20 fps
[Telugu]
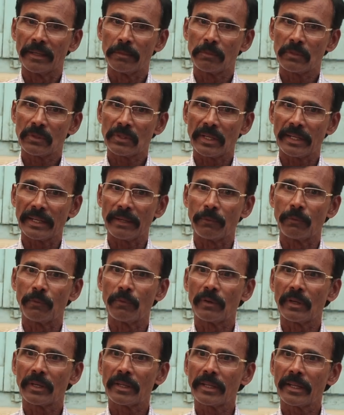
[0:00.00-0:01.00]
ఏం సార్
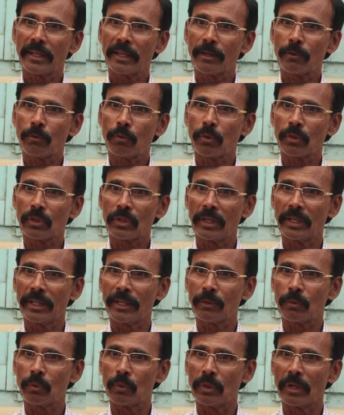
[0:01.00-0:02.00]
ఎవరికి ఏ కొరత
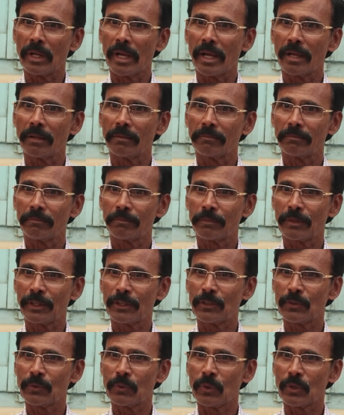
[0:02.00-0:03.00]
లేకుండా
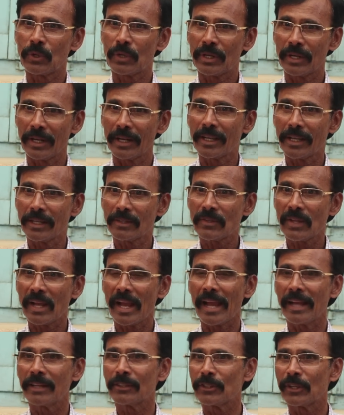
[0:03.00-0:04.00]
ప్రతి ఒక్కరికి
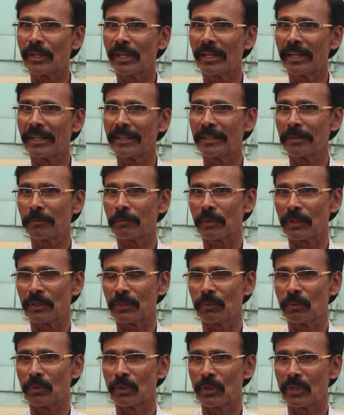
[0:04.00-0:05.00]
సాయం చేయాలని
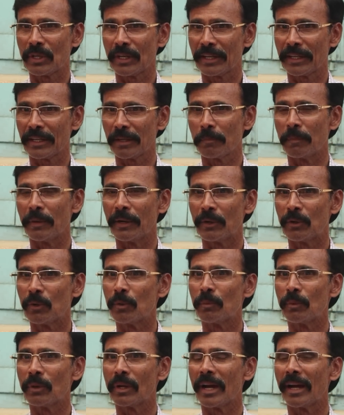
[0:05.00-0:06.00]
ప్రతి ఒక్కరికి
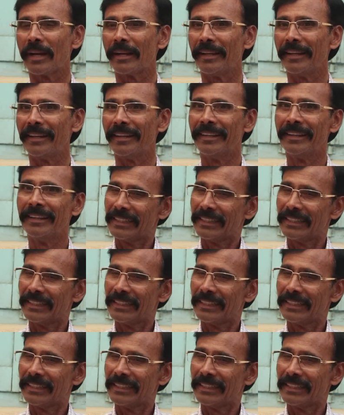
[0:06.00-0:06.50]
బెడ్రూమ్లు కానీ